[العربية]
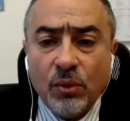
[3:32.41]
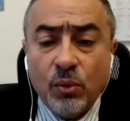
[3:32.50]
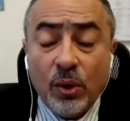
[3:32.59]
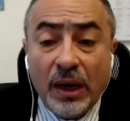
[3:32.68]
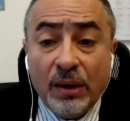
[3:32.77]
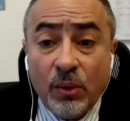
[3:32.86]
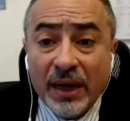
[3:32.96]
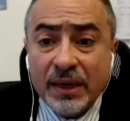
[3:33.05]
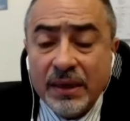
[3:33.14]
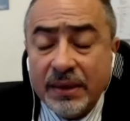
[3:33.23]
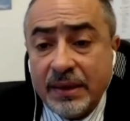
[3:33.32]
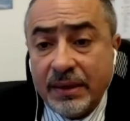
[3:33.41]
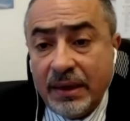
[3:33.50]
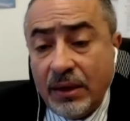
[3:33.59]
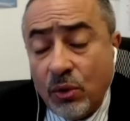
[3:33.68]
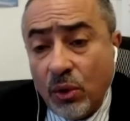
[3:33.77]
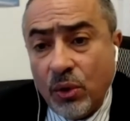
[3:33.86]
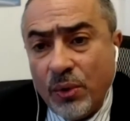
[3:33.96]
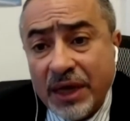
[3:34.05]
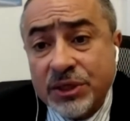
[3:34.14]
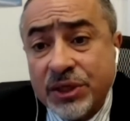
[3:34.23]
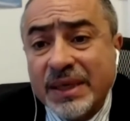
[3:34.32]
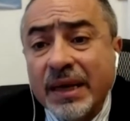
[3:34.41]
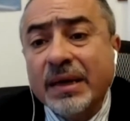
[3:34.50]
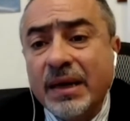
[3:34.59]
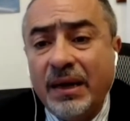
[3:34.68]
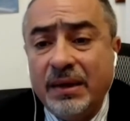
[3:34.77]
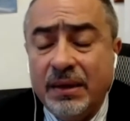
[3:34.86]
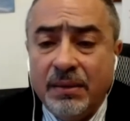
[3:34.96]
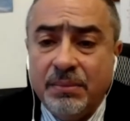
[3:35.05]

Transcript: ولكن الكورونا اجى سرع